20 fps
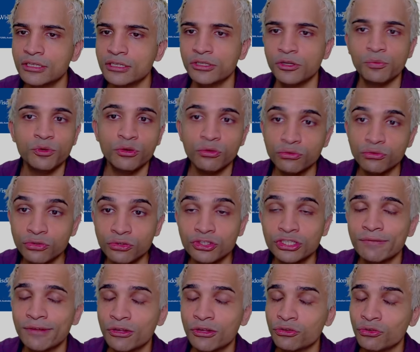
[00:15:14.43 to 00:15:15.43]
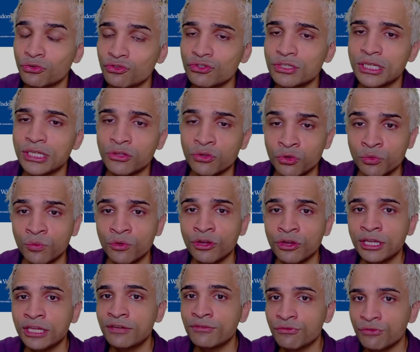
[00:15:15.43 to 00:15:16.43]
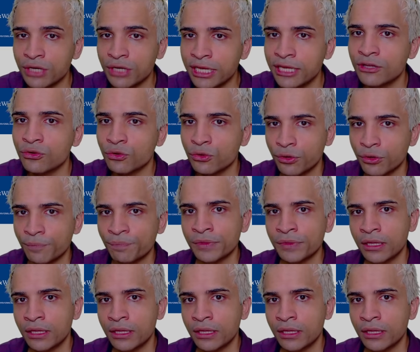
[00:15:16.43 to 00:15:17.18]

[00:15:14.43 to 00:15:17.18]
Depuis longtemps, j'avais entendu cette rumeur qui voulait que